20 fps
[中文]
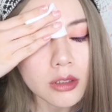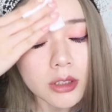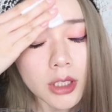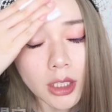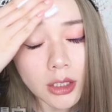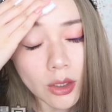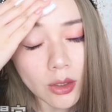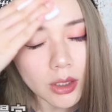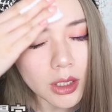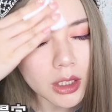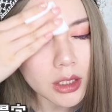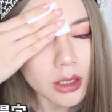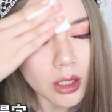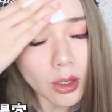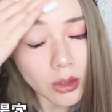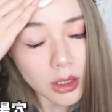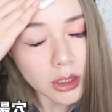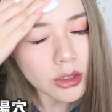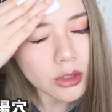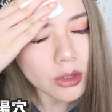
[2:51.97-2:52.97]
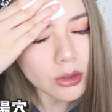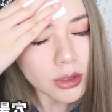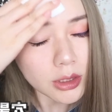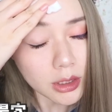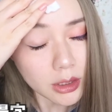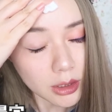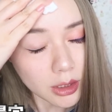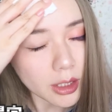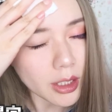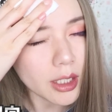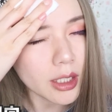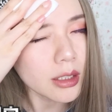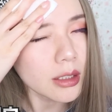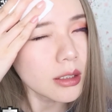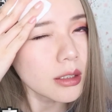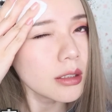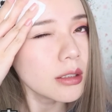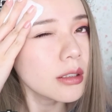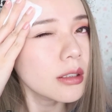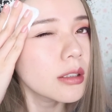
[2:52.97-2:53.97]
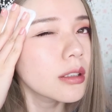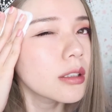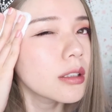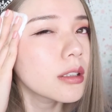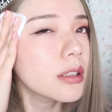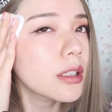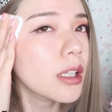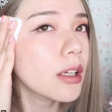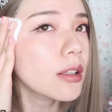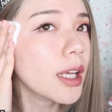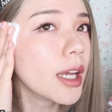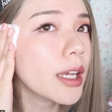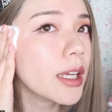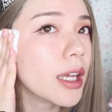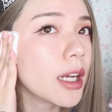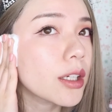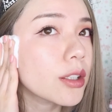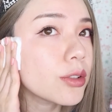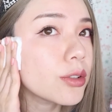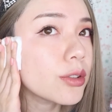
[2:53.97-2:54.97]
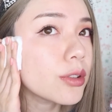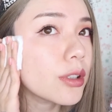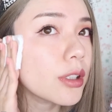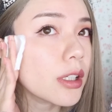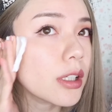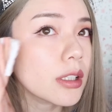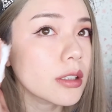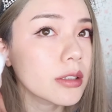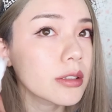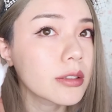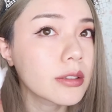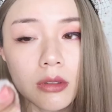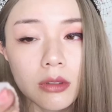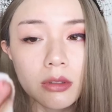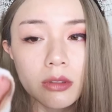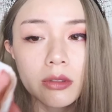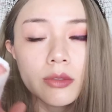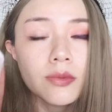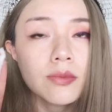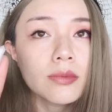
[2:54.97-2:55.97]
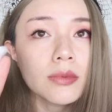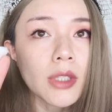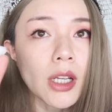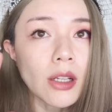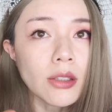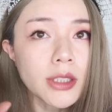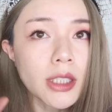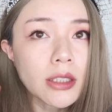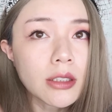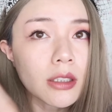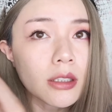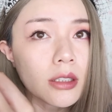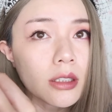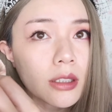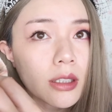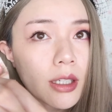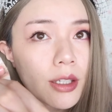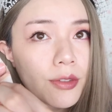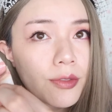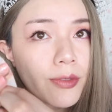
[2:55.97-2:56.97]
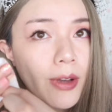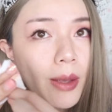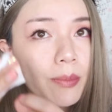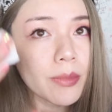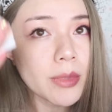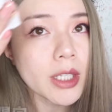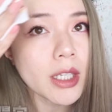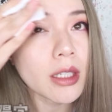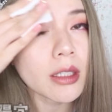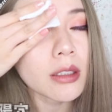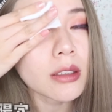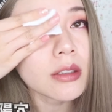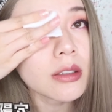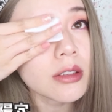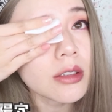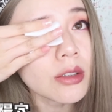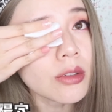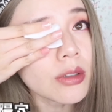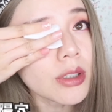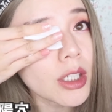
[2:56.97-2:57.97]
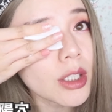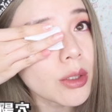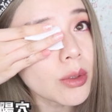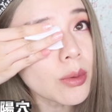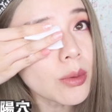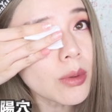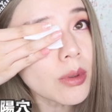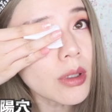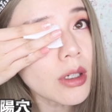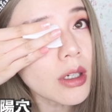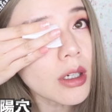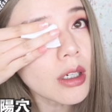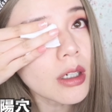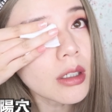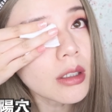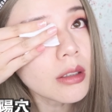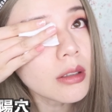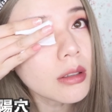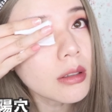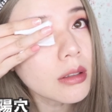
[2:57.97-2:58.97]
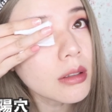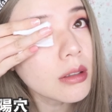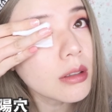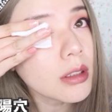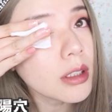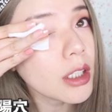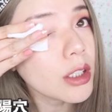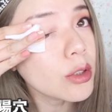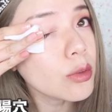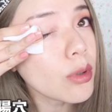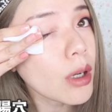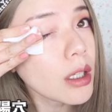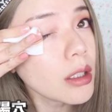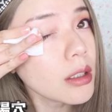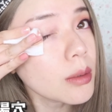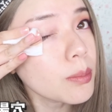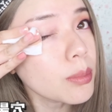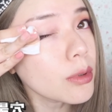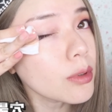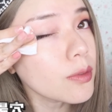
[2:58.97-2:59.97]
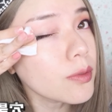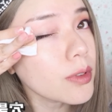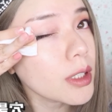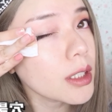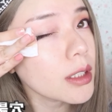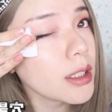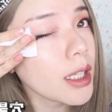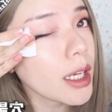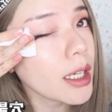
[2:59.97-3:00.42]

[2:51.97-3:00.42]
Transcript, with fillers: 再从额头的中心点到太阳穴，然后接着呢可以翻面，从眼窝眼妆的部分